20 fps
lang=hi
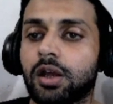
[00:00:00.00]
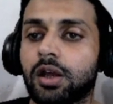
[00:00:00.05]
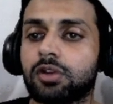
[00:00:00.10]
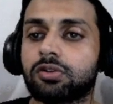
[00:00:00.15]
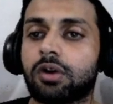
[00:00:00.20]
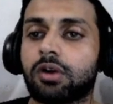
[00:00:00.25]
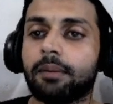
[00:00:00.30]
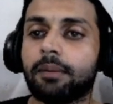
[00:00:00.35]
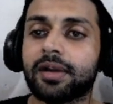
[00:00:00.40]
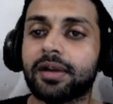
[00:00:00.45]

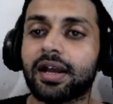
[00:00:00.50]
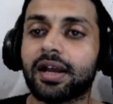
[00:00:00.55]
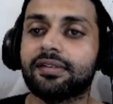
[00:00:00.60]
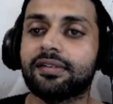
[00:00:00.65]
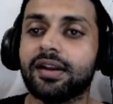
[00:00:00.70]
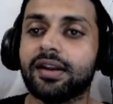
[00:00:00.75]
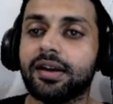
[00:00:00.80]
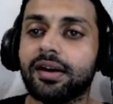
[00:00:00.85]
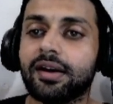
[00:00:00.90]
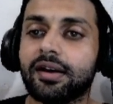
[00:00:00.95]
तो हम
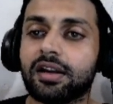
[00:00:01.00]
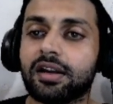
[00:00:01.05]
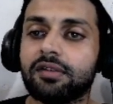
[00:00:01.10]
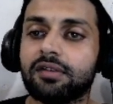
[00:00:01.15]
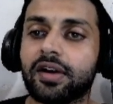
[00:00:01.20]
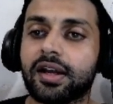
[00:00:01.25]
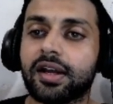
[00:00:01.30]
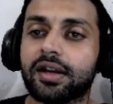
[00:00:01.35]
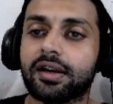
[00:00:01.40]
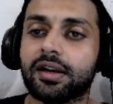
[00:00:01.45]
कैसे
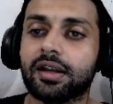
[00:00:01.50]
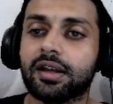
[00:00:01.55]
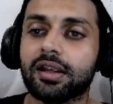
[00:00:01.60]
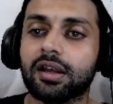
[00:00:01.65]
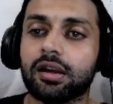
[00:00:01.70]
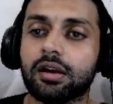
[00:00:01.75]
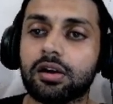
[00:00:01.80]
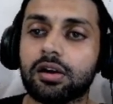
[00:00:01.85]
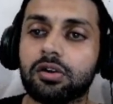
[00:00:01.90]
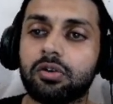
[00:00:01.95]
आइडेंटिफाई करेंगे
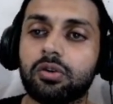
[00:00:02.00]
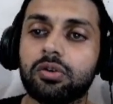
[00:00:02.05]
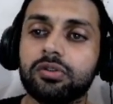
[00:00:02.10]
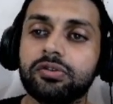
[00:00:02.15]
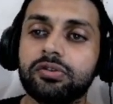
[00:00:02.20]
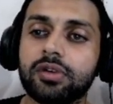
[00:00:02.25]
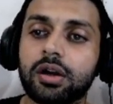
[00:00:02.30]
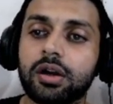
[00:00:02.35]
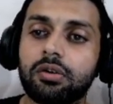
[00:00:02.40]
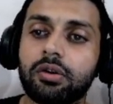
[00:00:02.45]
कि कौन
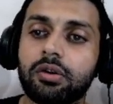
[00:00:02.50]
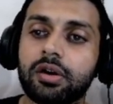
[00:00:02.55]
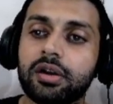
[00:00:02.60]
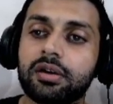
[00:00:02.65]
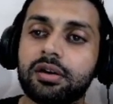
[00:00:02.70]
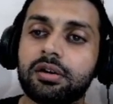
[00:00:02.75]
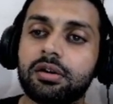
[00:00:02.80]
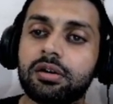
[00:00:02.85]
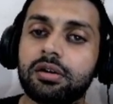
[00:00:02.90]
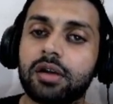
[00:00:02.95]
सा
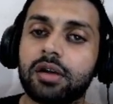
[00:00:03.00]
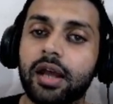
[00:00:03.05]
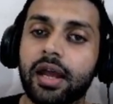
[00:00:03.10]
कॉइन